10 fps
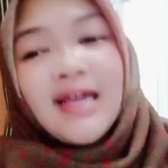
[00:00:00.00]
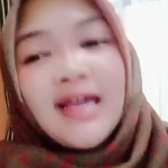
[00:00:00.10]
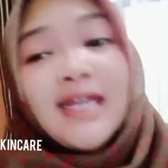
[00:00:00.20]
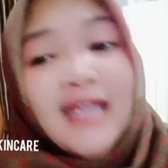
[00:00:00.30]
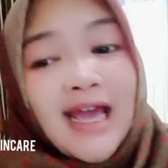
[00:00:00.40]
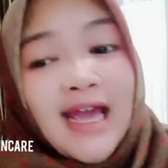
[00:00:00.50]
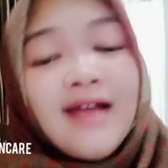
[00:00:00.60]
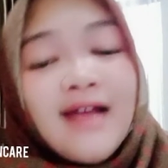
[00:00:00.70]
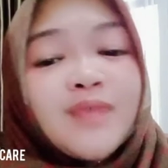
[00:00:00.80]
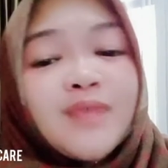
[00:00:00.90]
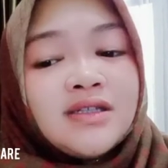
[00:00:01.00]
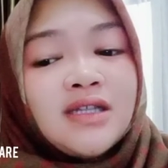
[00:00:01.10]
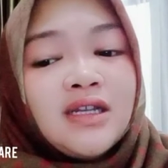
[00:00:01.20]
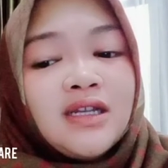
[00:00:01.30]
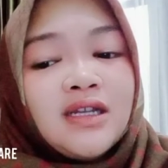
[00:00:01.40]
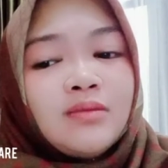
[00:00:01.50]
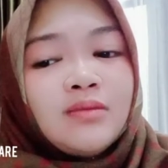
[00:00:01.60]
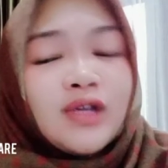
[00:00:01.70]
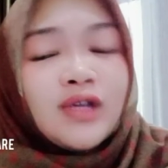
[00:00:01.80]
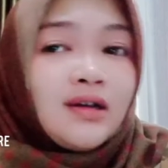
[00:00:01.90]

ya jadi mungkin